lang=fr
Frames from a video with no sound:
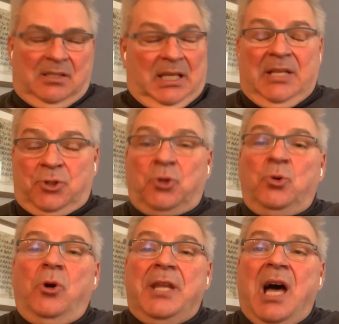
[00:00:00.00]
et
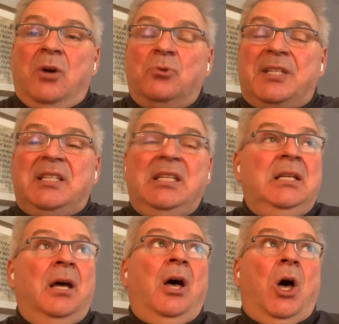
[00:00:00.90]
surtout un art
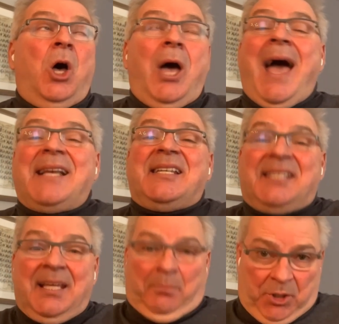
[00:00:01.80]
aussi euh,
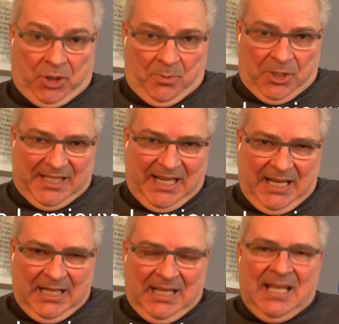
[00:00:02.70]
accessible comme le tien,
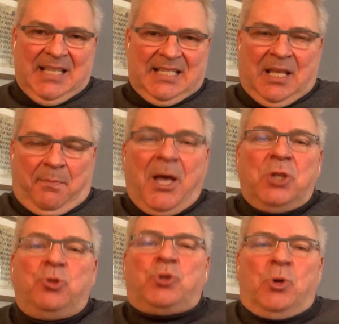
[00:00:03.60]
prend
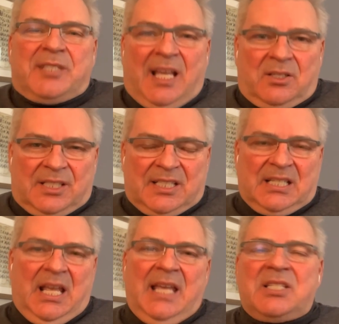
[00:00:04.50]
tout son sens.
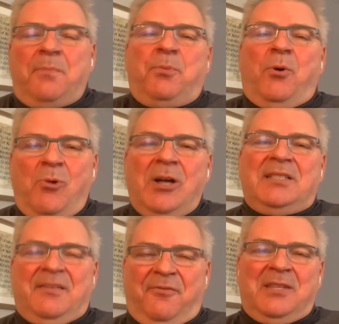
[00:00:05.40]
Et ça, pour moi,
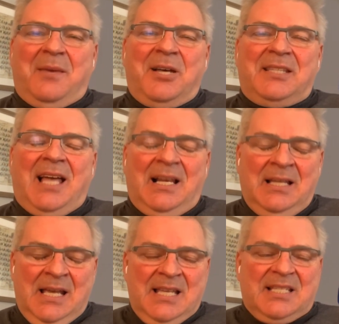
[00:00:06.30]
c'est fondamental.
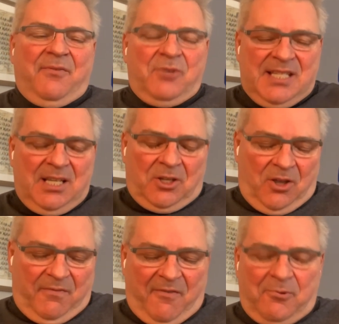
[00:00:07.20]
Ce qui veut dire qu'il
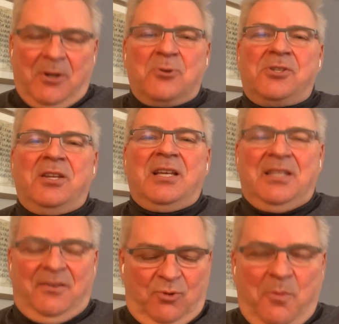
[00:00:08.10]
va falloir qu'on se donne
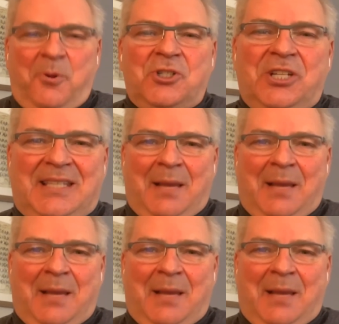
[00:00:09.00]
rendez-vous au un